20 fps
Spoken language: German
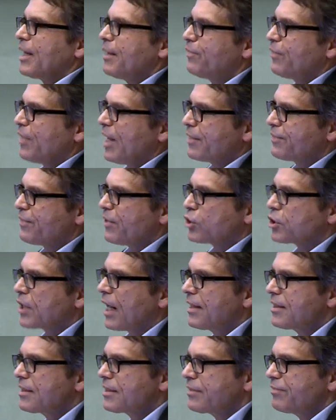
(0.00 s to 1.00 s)
Sie haben vielleicht
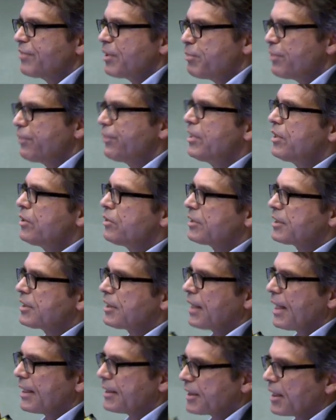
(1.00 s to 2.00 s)
verstanden, wir befinden uns
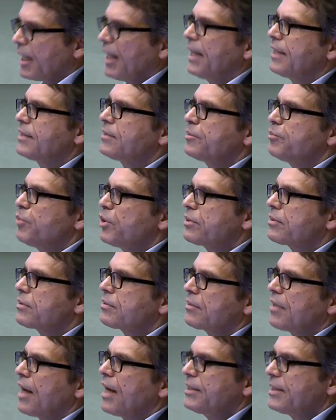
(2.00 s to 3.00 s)
in einer Zeit, ich
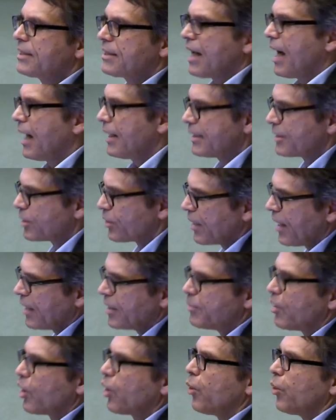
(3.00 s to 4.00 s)
möchte eigentlich gar nicht so
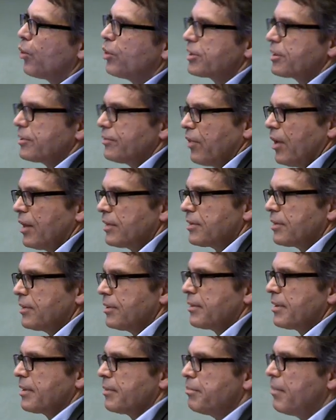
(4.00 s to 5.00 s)
gern über große
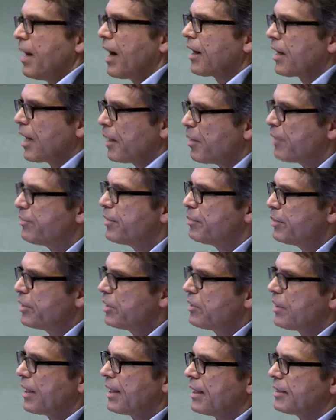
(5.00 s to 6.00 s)
Worte machen, aber wir
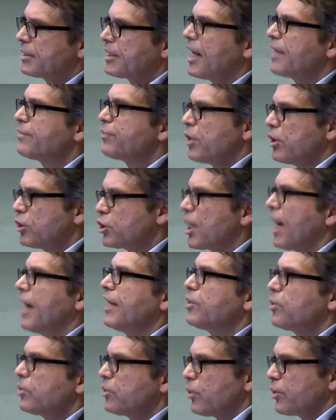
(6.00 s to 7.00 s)
sind in einer Zeit, wo
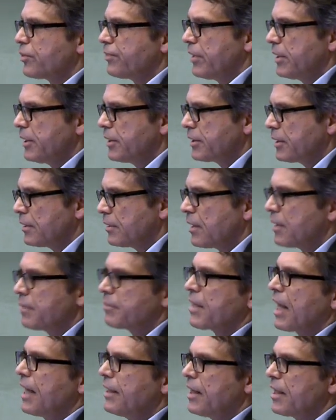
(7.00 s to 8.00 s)
Entscheidungen notwendig sind.
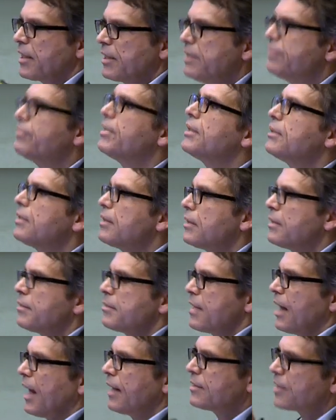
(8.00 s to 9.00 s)

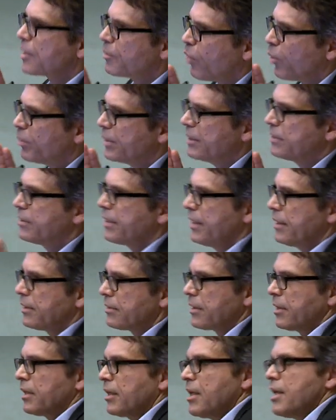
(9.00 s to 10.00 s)
Energiewende, andere
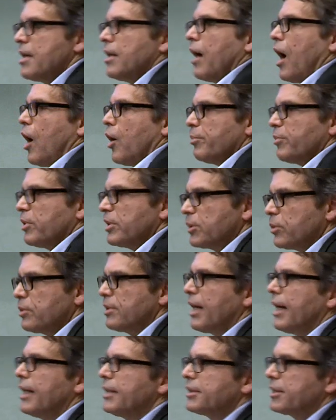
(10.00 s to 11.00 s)
Mobilität, auch im
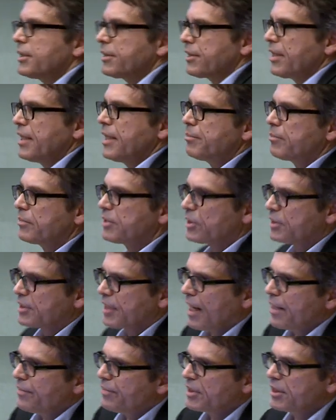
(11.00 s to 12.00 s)
Gesundheitssystem,
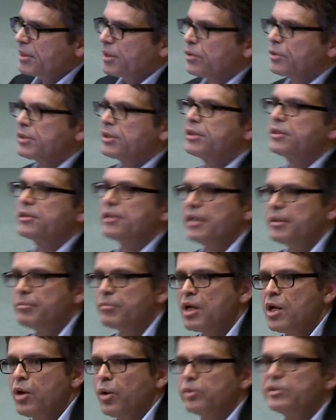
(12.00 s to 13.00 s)

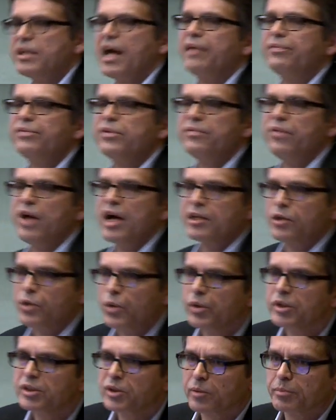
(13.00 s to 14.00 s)
Sozialversicherungssystem und dafür
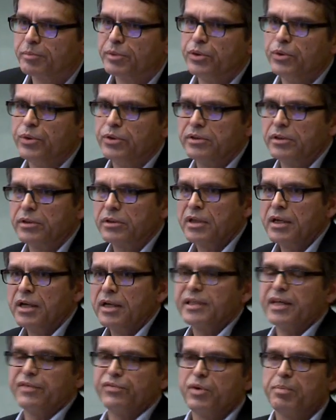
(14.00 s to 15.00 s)
werden Lösungen benötigt.
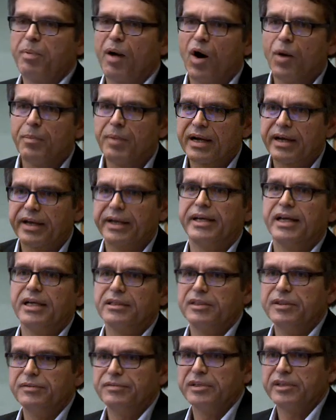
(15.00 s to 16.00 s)
Dafür braucht man
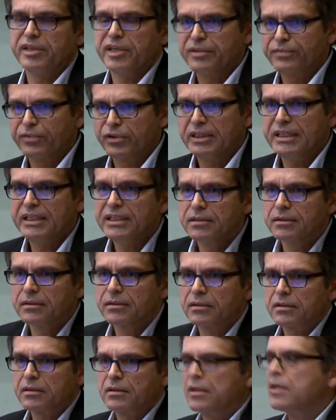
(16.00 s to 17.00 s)
Kreativität von
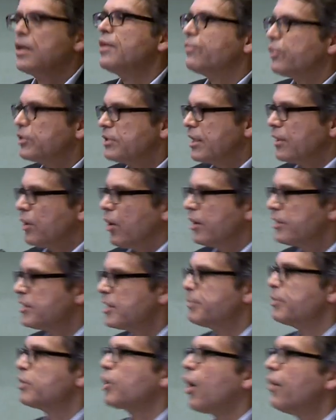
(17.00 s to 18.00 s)
Ihnen von den
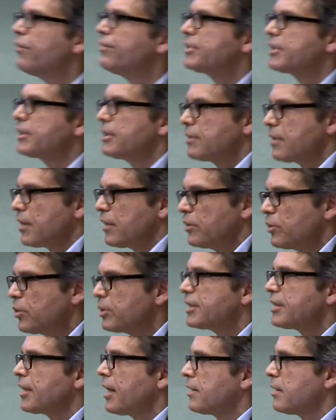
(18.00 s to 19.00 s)
Leuten, die betroffen sind,
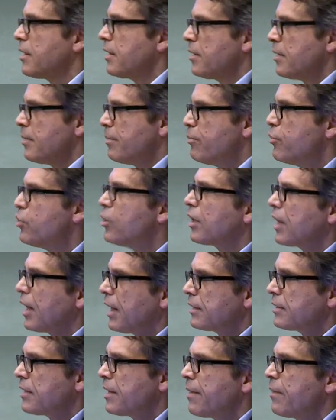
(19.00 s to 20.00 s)
Nutzern,
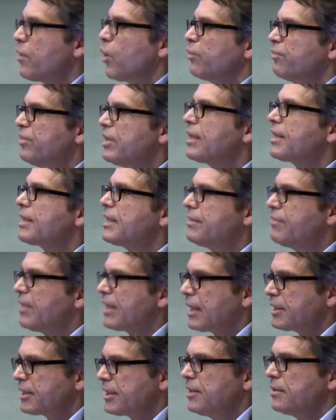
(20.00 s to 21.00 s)
Bürgern. Und wie kriegen
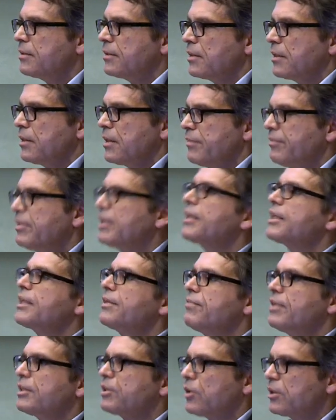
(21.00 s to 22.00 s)
wir das hin? Wie
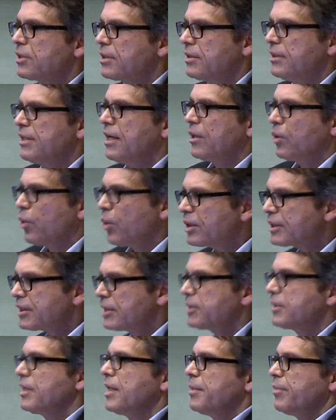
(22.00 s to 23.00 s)
kriegen wir solche
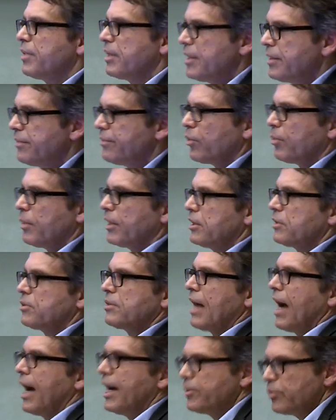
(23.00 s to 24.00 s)
Dialogsysteme hin, wo wir
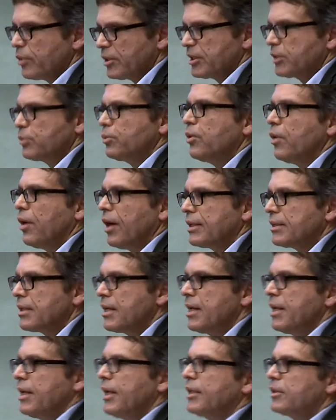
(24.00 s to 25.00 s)
nicht die einen nur zuhören,